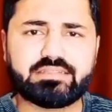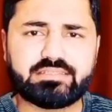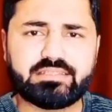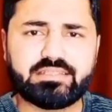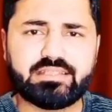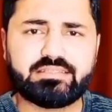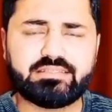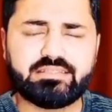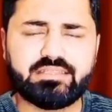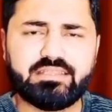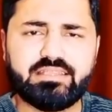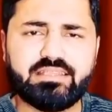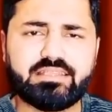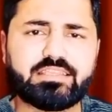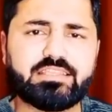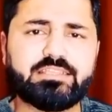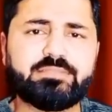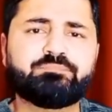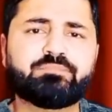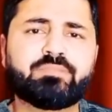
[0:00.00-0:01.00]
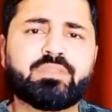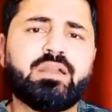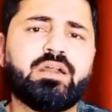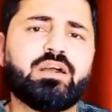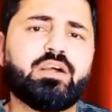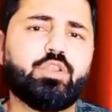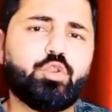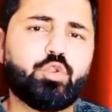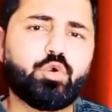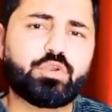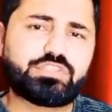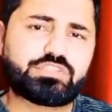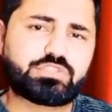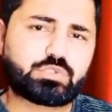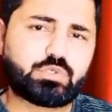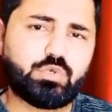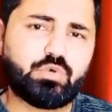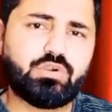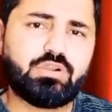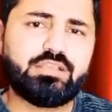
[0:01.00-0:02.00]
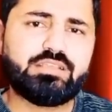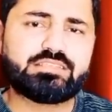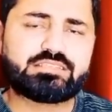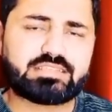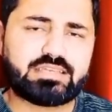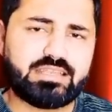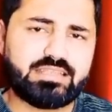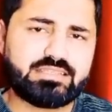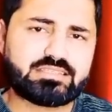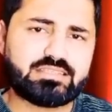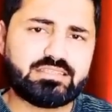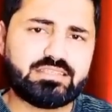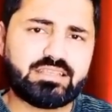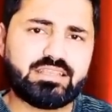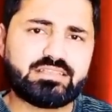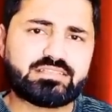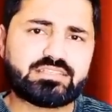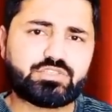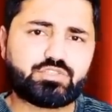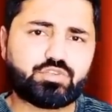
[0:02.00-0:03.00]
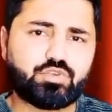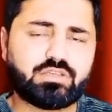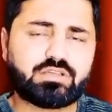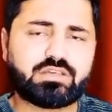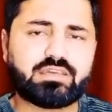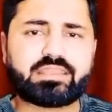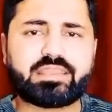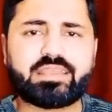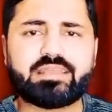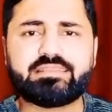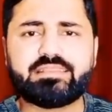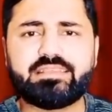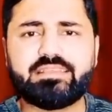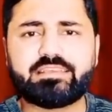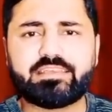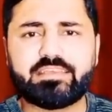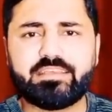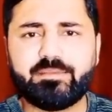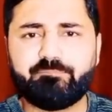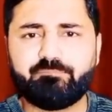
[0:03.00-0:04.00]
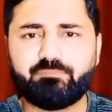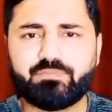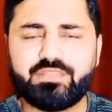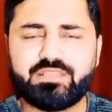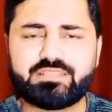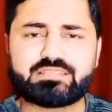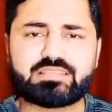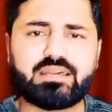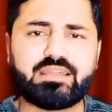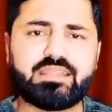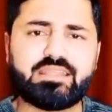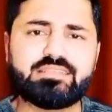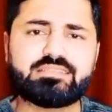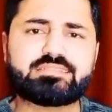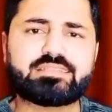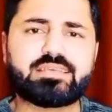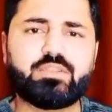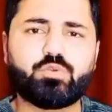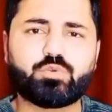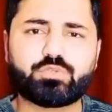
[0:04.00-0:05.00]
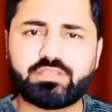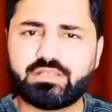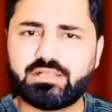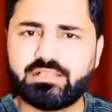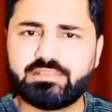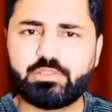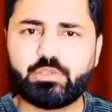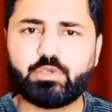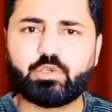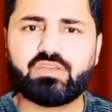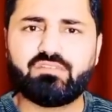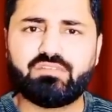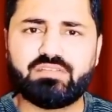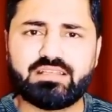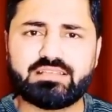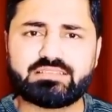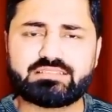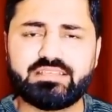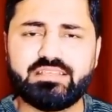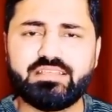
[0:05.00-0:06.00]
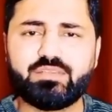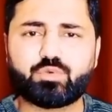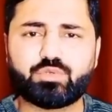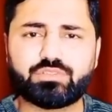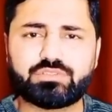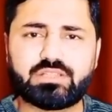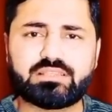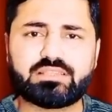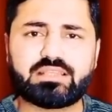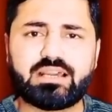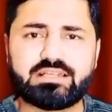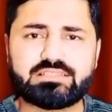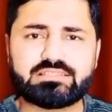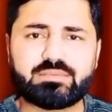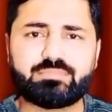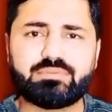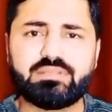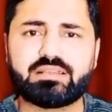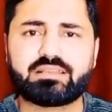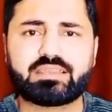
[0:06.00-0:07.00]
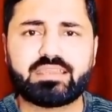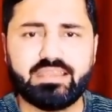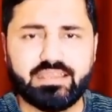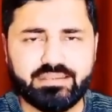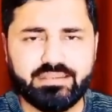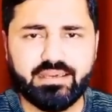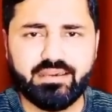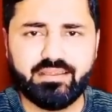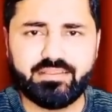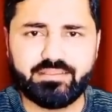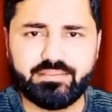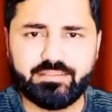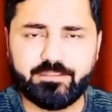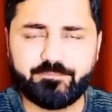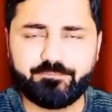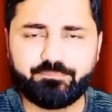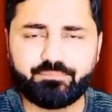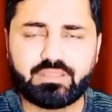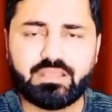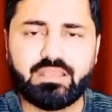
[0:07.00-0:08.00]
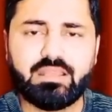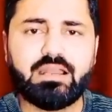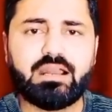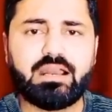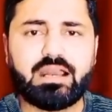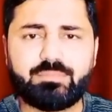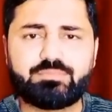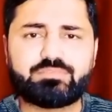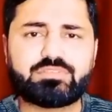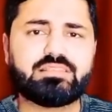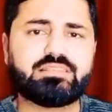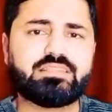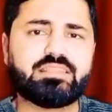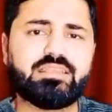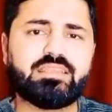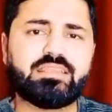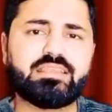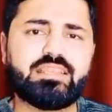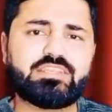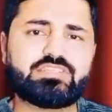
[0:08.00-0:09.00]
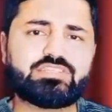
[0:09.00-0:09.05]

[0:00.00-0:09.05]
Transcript: ढाती रहती है लेकिन लोग इसको इंसानी ज़िंदगी से जोड़कर कहते हैं कि ये सारे इंसानों की गलतियों की वजह से ही कुदरत आज अपना कहर ढा रही है अब चलते हैं